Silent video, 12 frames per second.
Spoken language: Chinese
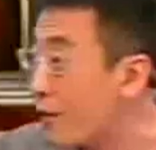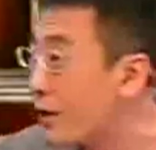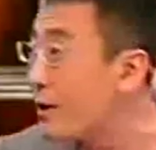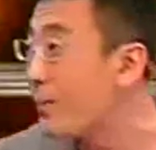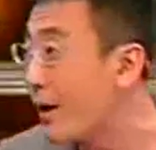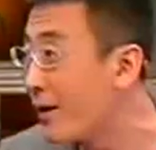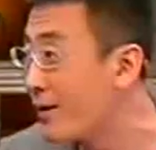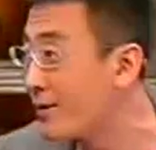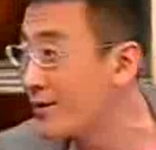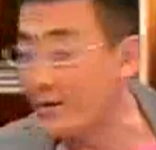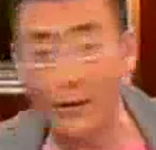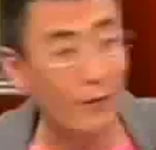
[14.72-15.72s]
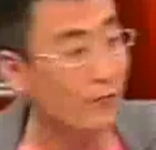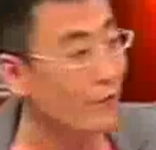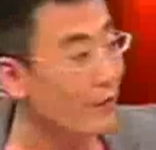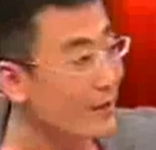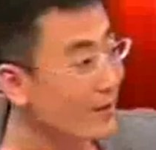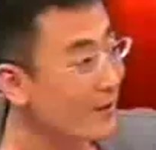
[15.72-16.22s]
老佛爷嘛，啊，老
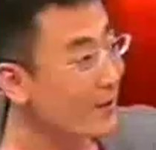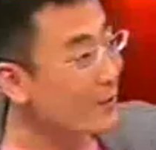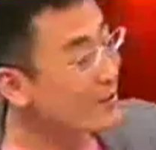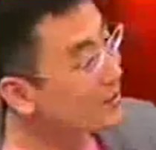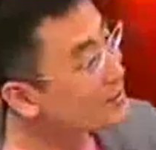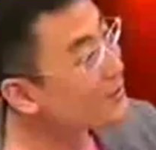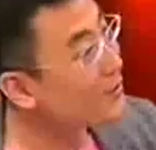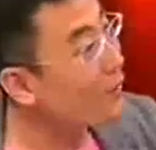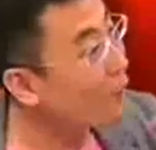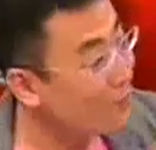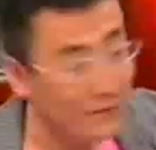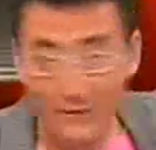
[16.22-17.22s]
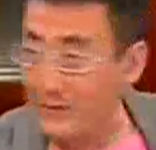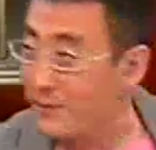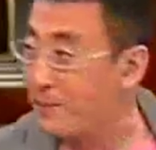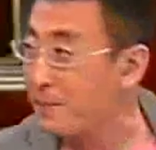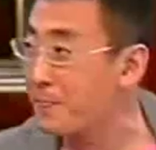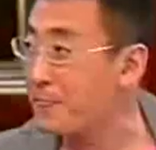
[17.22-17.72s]
佛爷，我才知道老谁
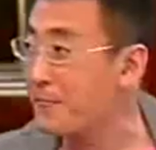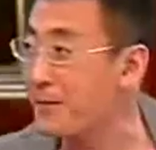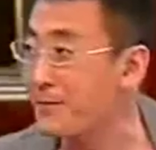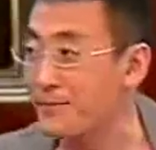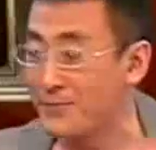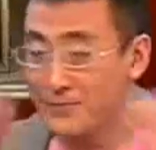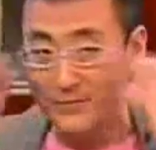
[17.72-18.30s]
翻译的，